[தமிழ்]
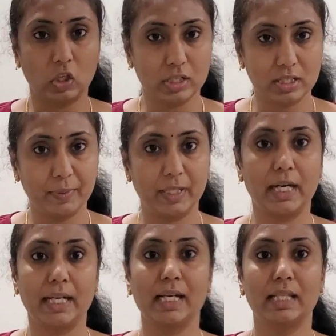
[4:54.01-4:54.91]
கான்செப்ட்
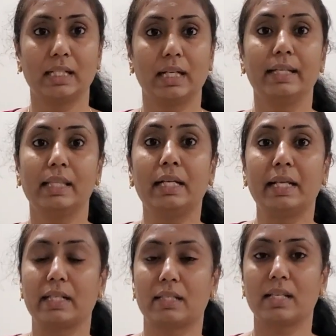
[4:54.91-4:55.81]
கிடையாதுங்க இதே
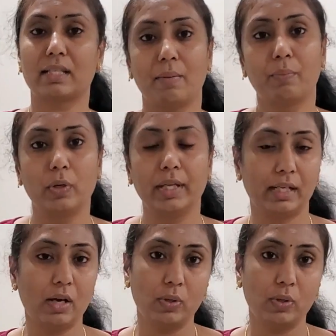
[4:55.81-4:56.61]
டெக்ஸாஸ்லாம் போனீங்கன்னா